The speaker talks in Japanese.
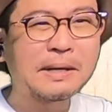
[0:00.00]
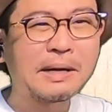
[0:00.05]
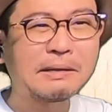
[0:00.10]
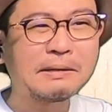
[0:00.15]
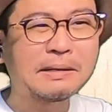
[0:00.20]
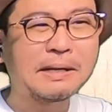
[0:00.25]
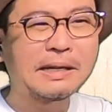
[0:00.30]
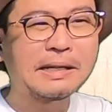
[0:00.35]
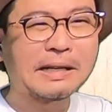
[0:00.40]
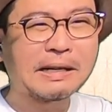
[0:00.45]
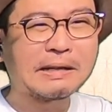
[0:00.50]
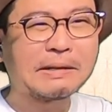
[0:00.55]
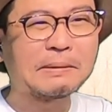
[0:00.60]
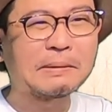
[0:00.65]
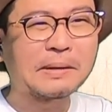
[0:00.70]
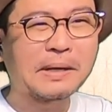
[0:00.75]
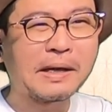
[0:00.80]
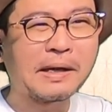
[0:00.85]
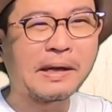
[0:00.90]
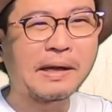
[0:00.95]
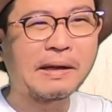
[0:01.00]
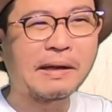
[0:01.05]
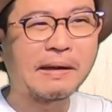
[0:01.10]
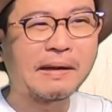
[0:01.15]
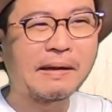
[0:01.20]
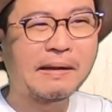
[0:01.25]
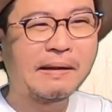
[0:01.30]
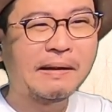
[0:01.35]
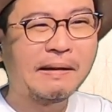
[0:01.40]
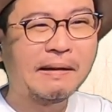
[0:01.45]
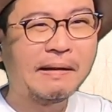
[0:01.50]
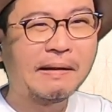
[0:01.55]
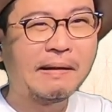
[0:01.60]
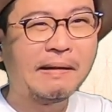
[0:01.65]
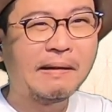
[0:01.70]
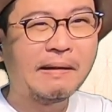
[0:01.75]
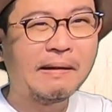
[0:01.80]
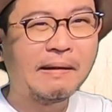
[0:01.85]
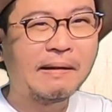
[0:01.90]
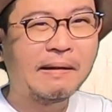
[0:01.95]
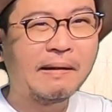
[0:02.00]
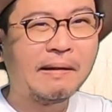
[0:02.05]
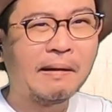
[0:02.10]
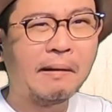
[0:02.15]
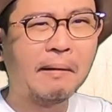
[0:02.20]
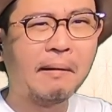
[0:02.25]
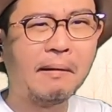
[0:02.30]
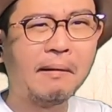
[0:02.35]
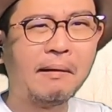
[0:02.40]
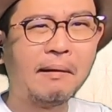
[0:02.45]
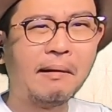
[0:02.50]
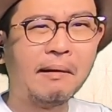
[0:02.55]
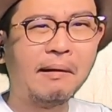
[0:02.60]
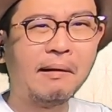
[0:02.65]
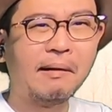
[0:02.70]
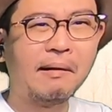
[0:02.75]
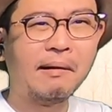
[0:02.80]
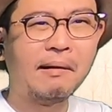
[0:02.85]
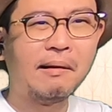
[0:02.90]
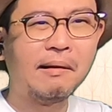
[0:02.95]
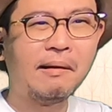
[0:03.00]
かくらいだけどね。ああ。